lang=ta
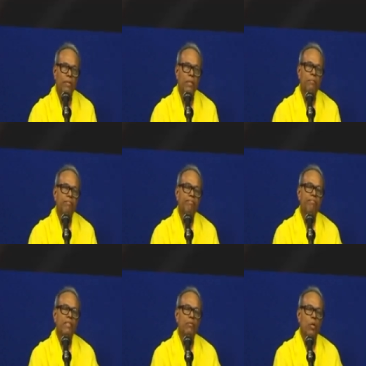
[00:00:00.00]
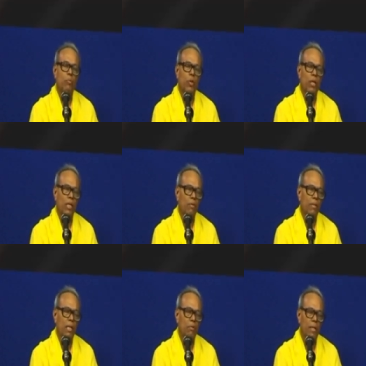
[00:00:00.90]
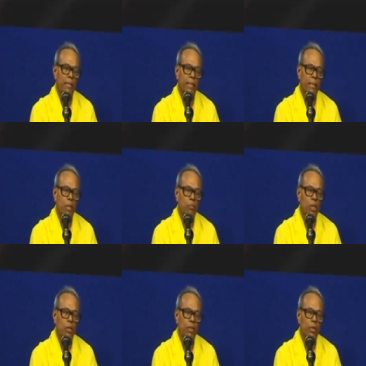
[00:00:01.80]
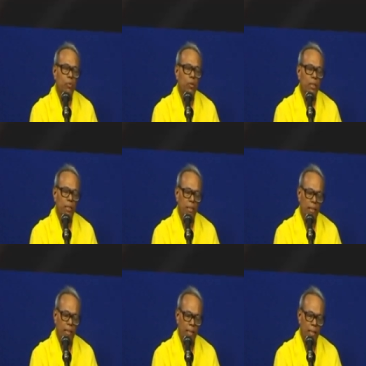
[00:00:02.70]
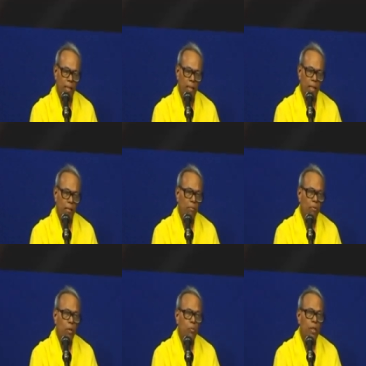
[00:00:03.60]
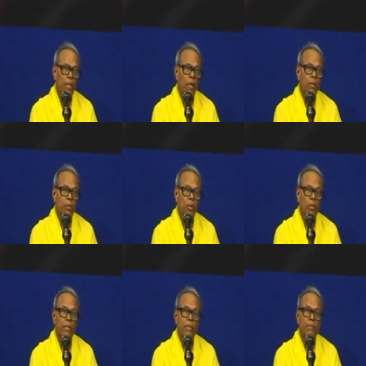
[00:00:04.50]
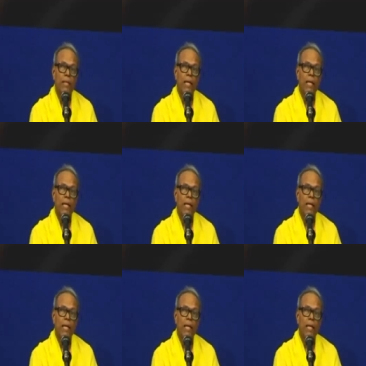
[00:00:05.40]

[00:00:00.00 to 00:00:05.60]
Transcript: வேண்டும் வரும் முன்னர் காவதான் வாழ்க்கை இரு முன்னர் வைத்திரு போல கட்டுனான் வரும் முன்னர் காத்து கொள்ள வேண்டும்